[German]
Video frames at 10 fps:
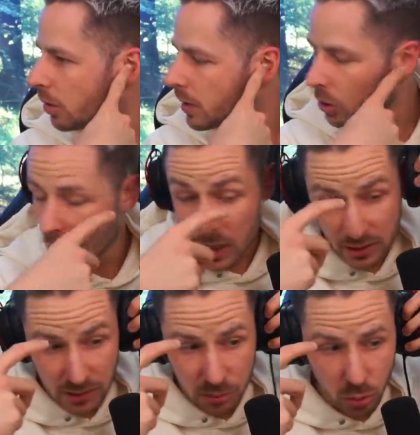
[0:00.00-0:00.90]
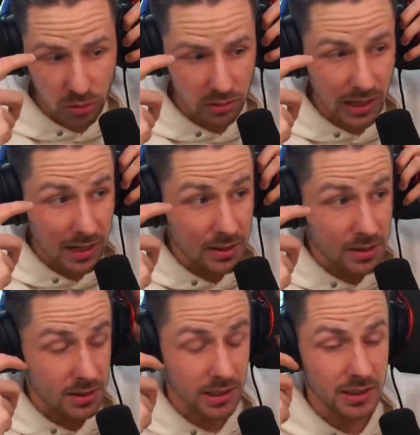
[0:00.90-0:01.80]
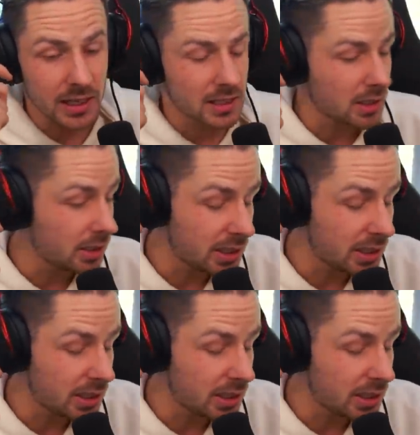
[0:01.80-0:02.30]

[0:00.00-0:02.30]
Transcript: Mein Ohr hat geblutet und alles. Es ist richtig eskaliert.